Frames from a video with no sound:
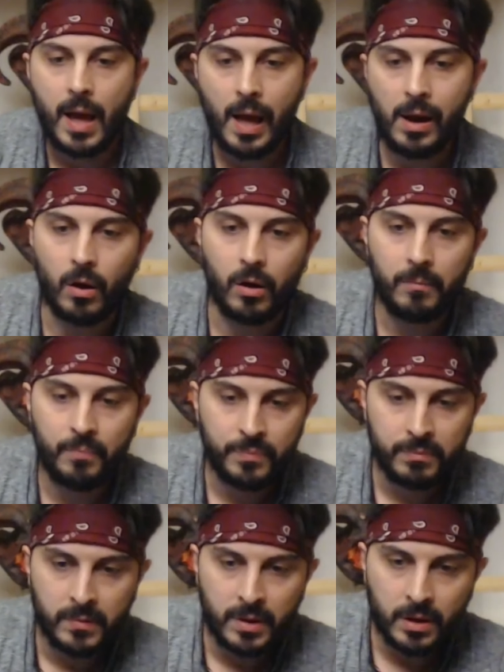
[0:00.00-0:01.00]
Alors,
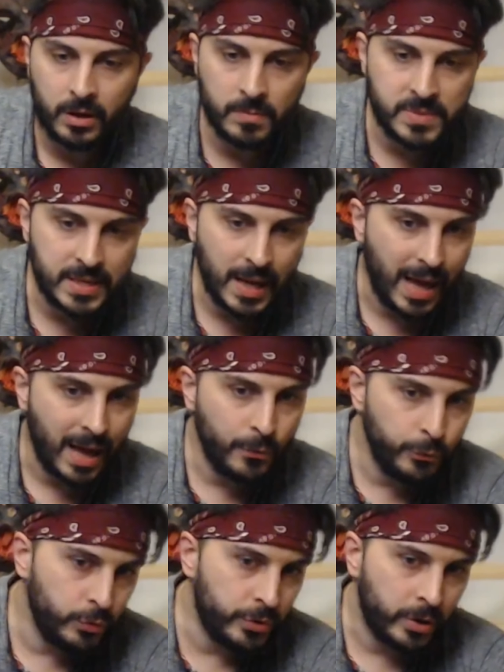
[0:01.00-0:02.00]
comme ça, à
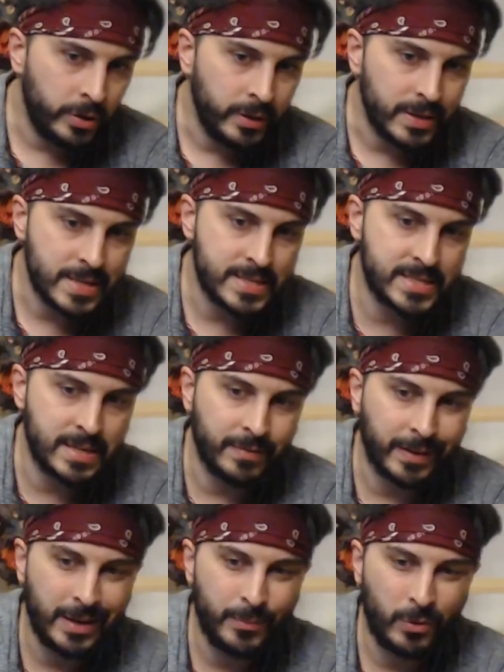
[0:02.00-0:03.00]
vue d'œil, c'est
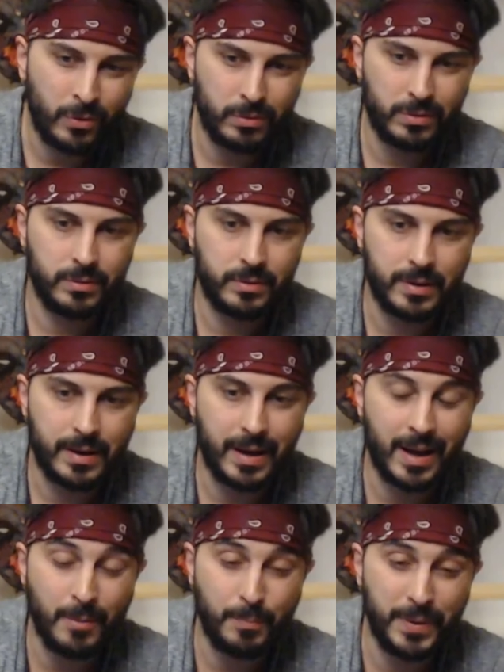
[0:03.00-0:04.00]
vraiment
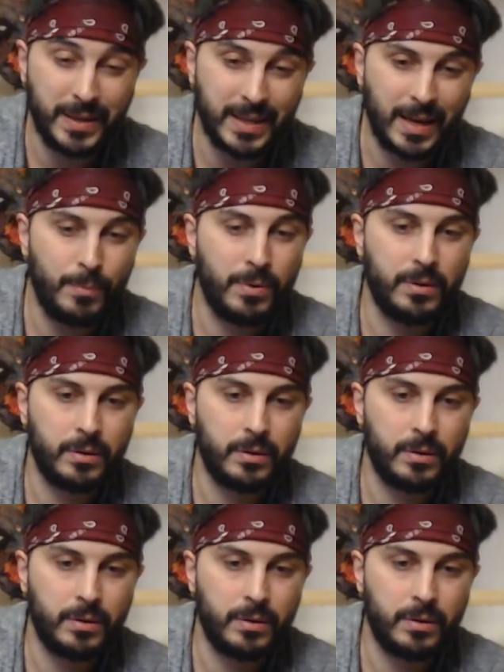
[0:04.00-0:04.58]
impeccable